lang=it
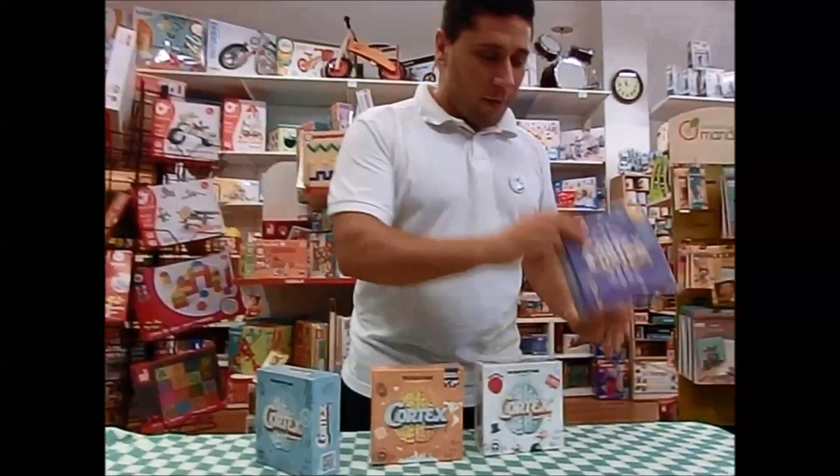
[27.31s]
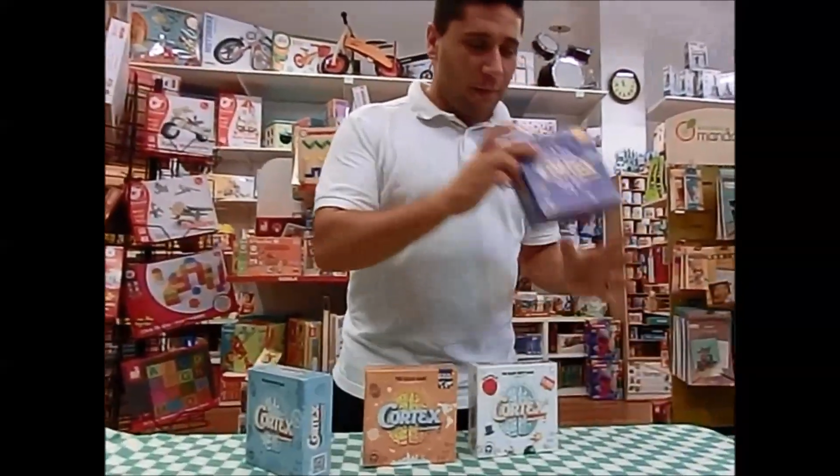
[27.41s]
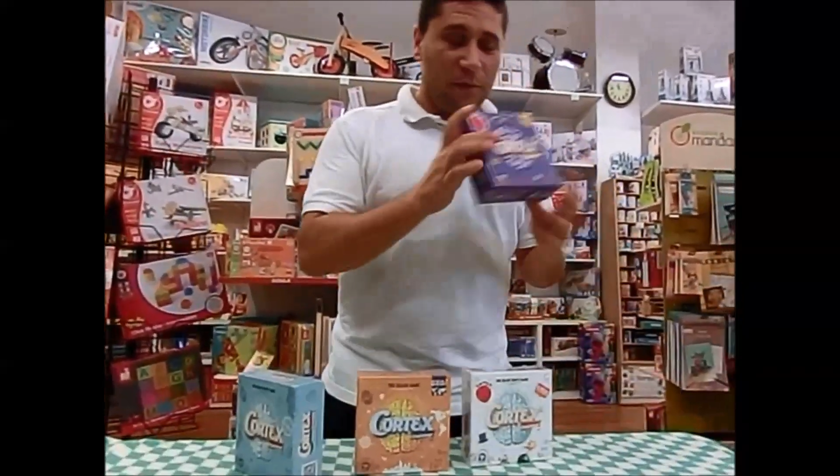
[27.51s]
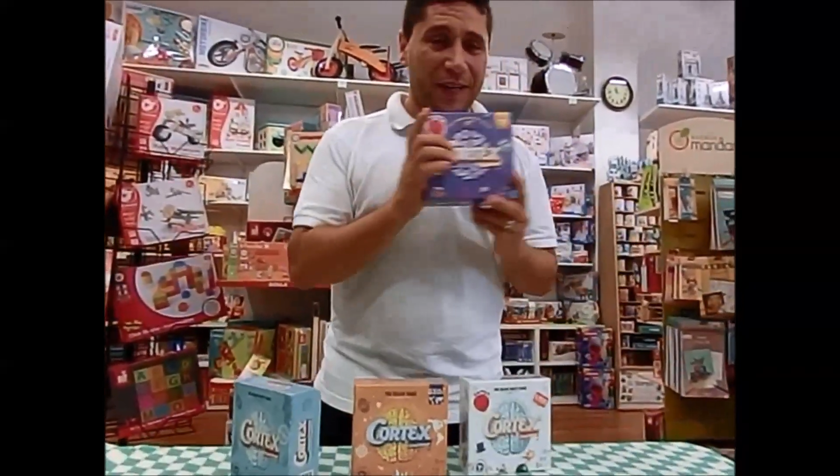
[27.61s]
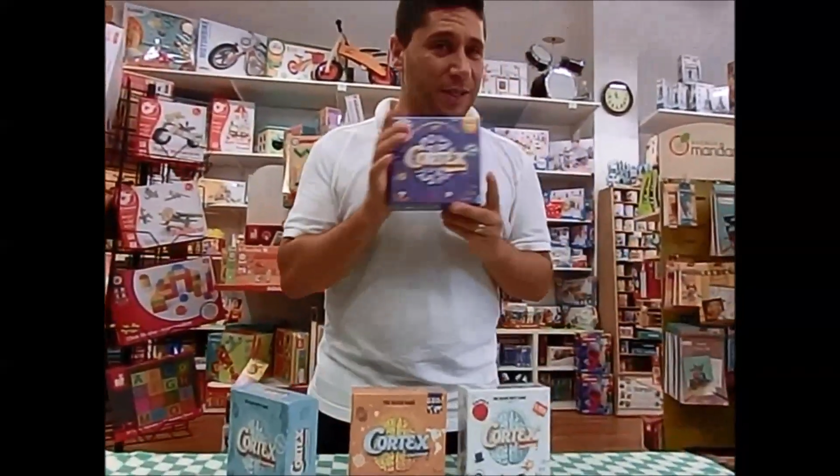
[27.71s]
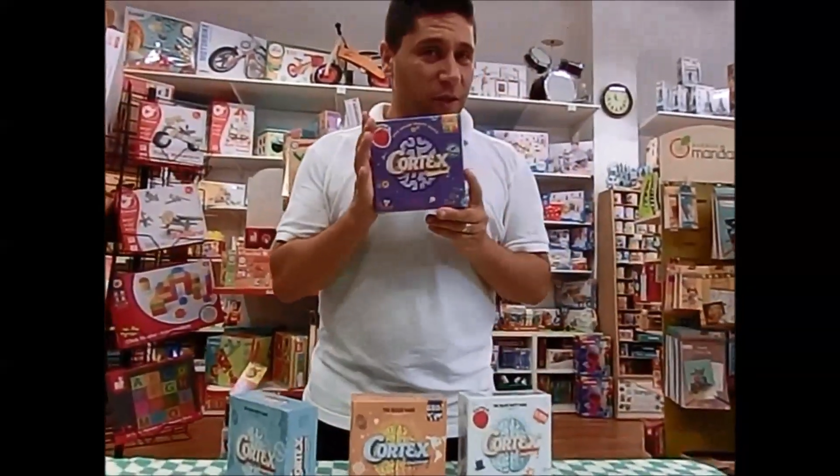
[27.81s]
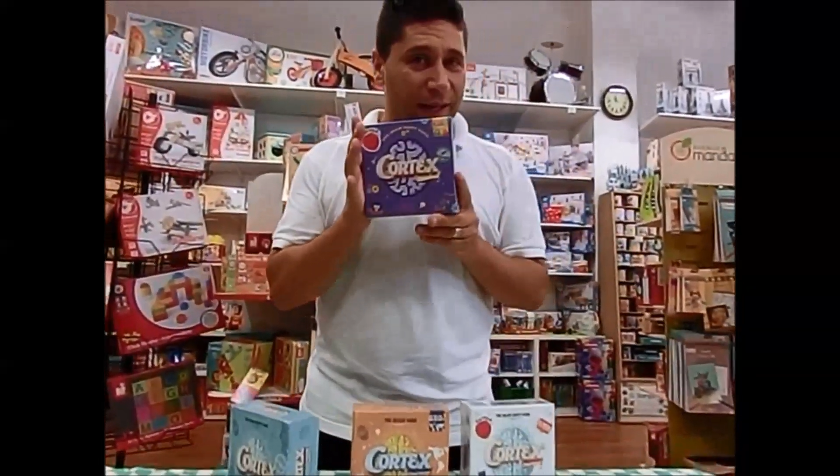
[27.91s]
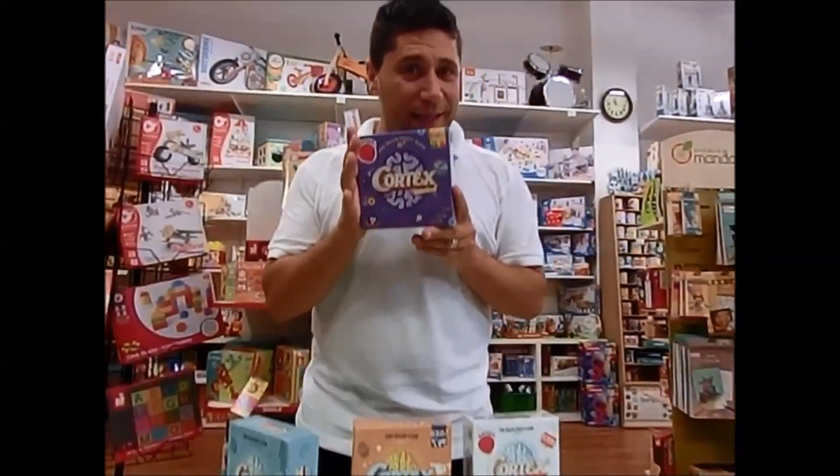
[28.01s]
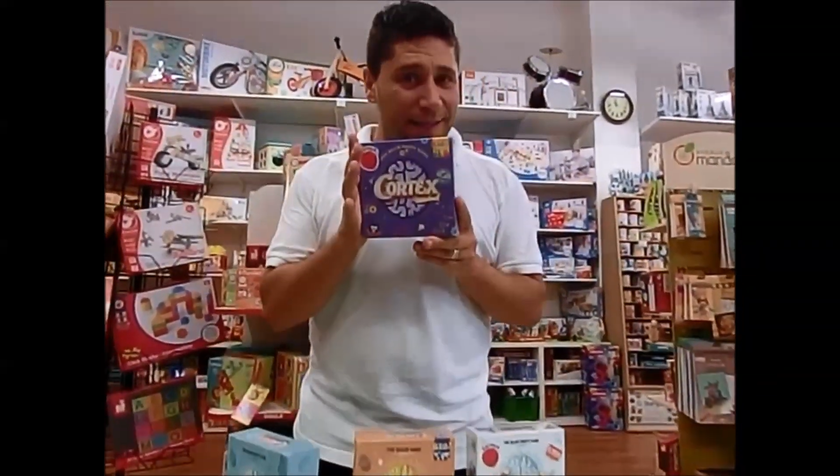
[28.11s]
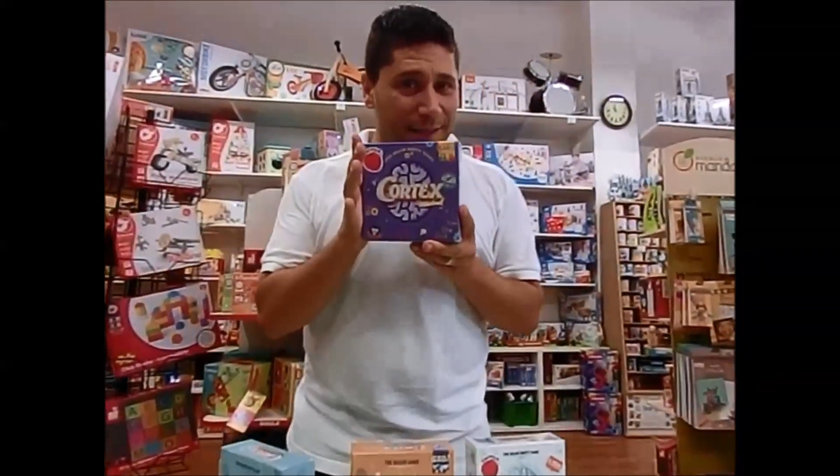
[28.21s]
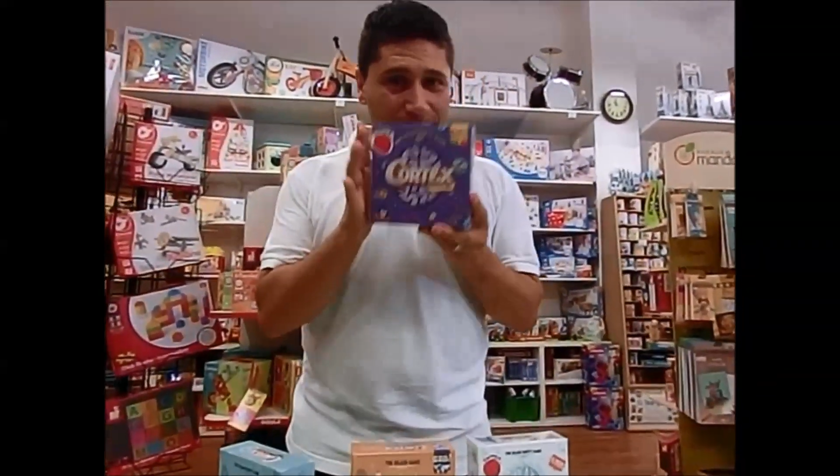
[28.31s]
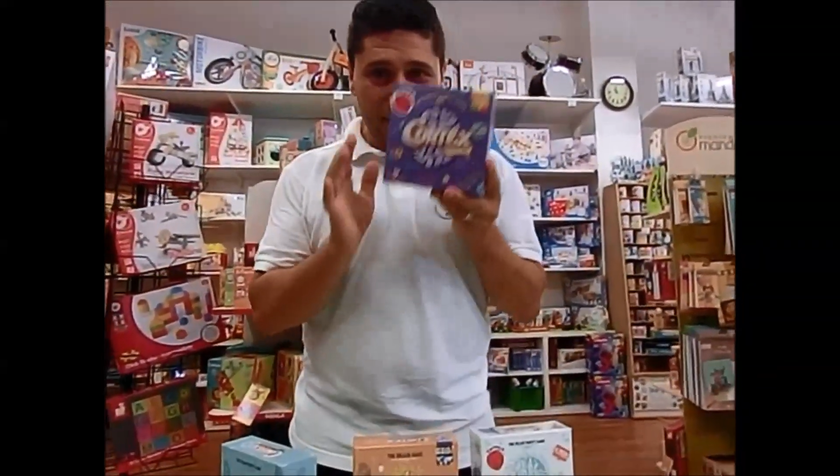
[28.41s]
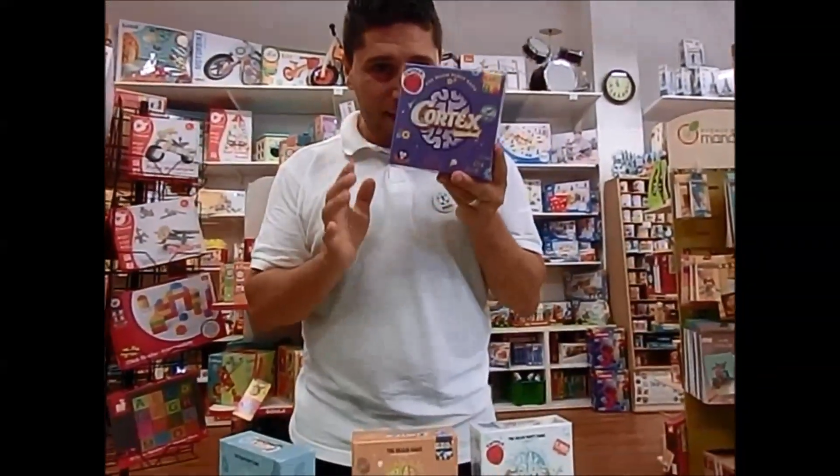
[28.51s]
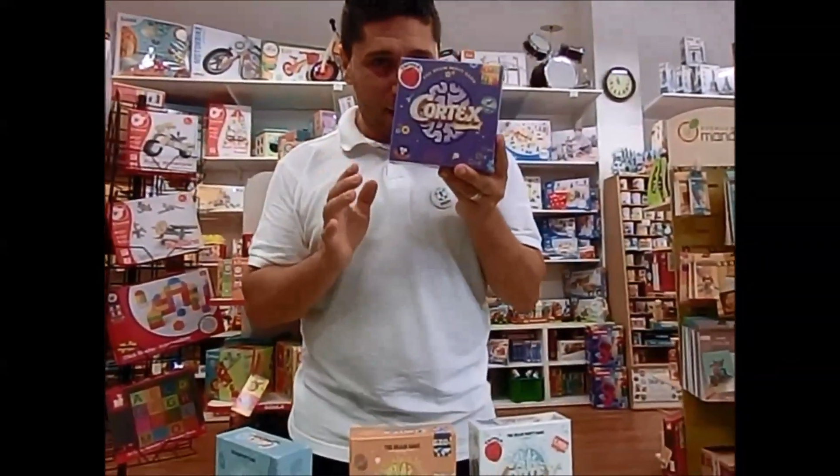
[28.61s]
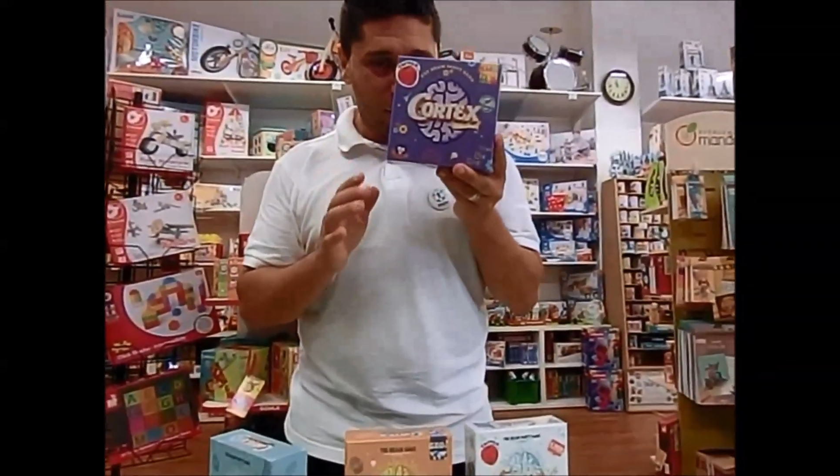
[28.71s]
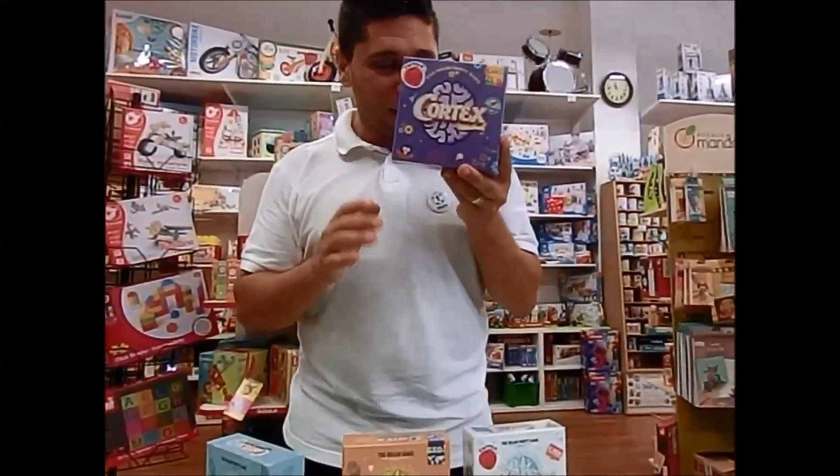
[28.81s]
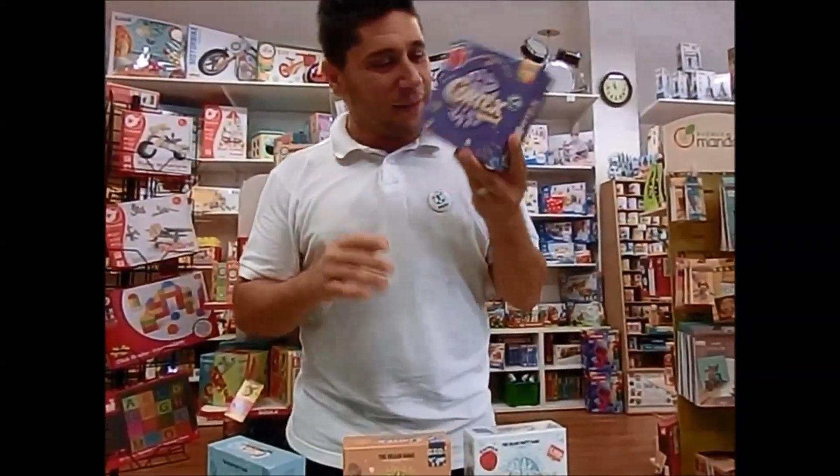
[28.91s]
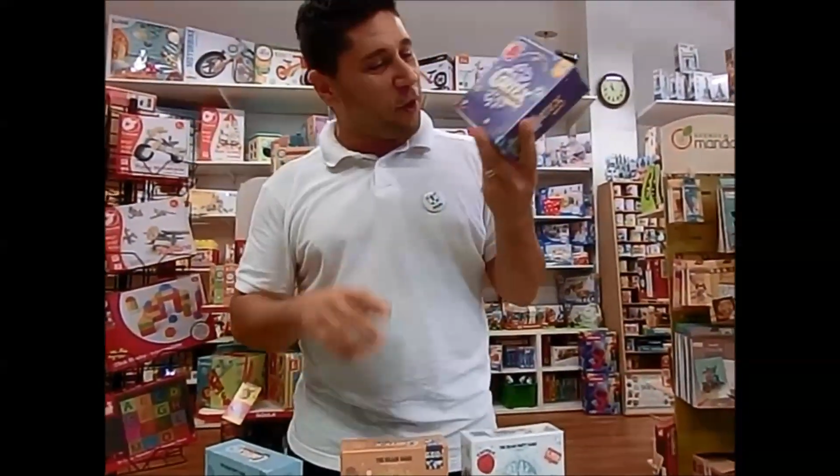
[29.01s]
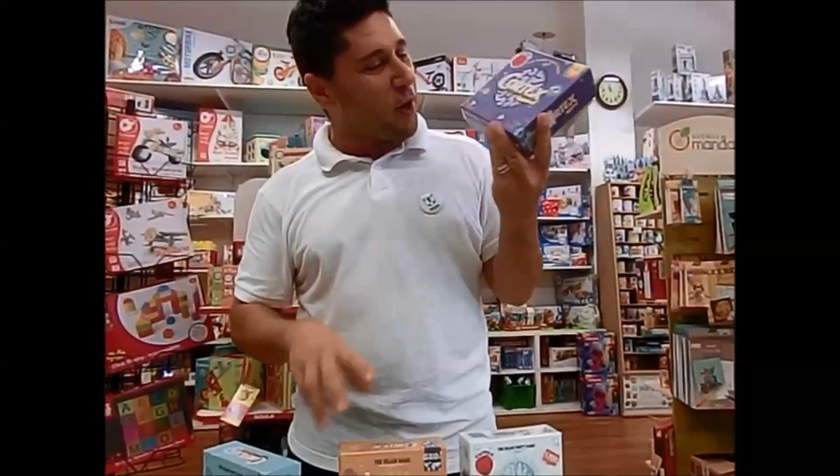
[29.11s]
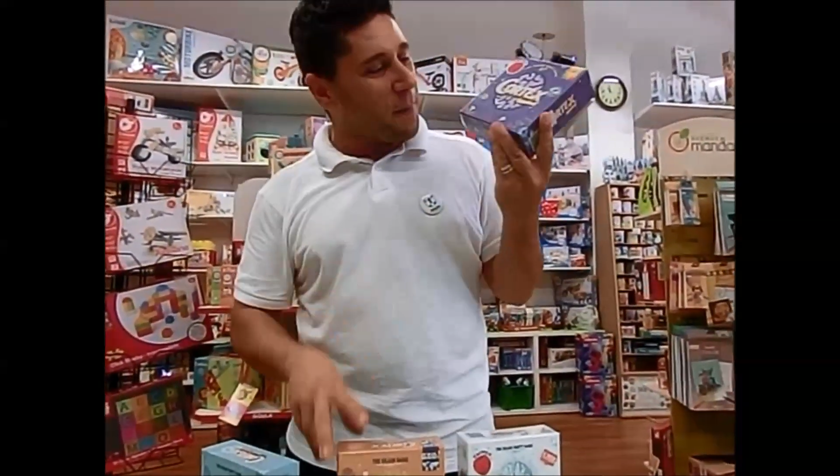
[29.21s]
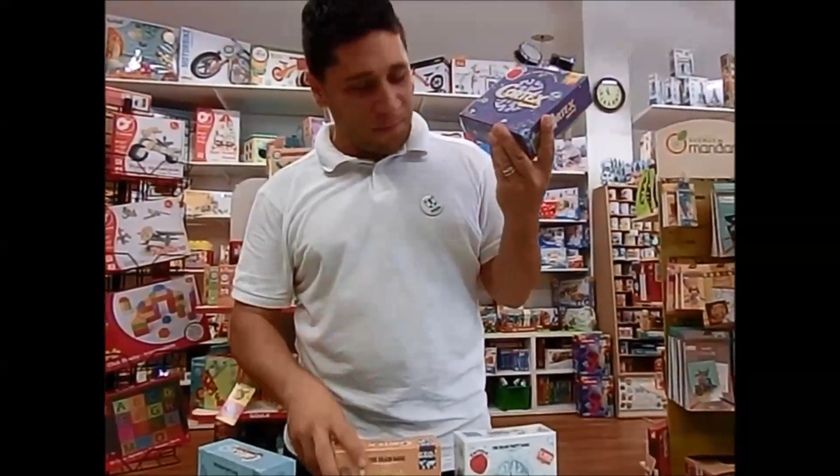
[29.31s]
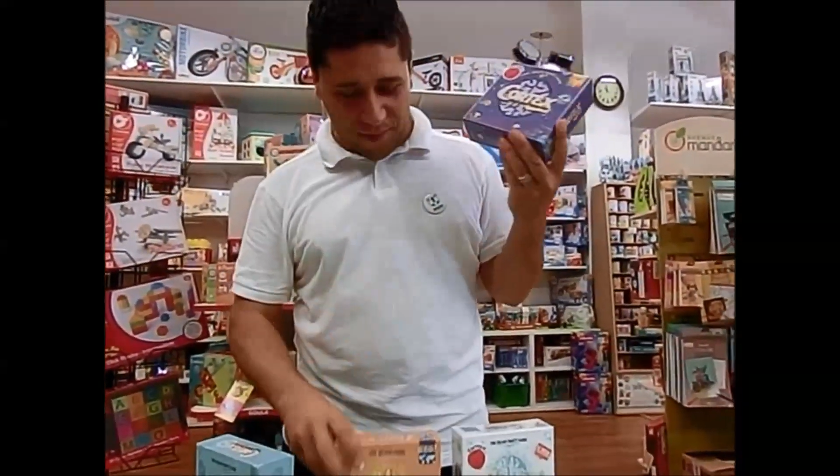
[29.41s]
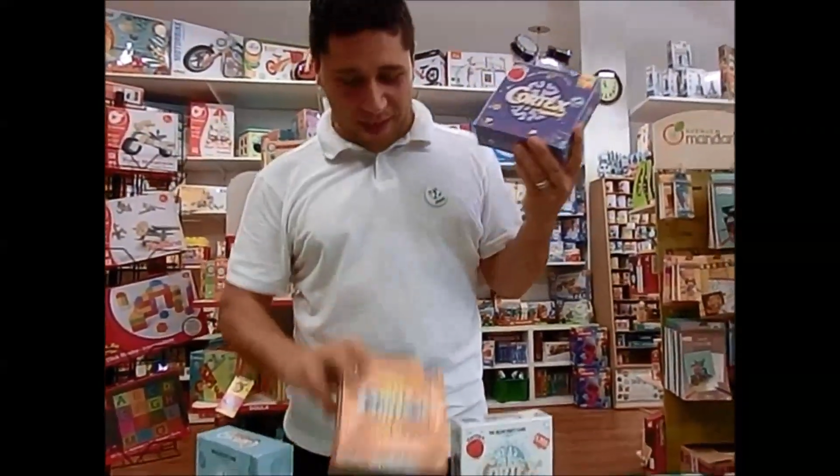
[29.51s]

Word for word: versione kids, scatoletta viola,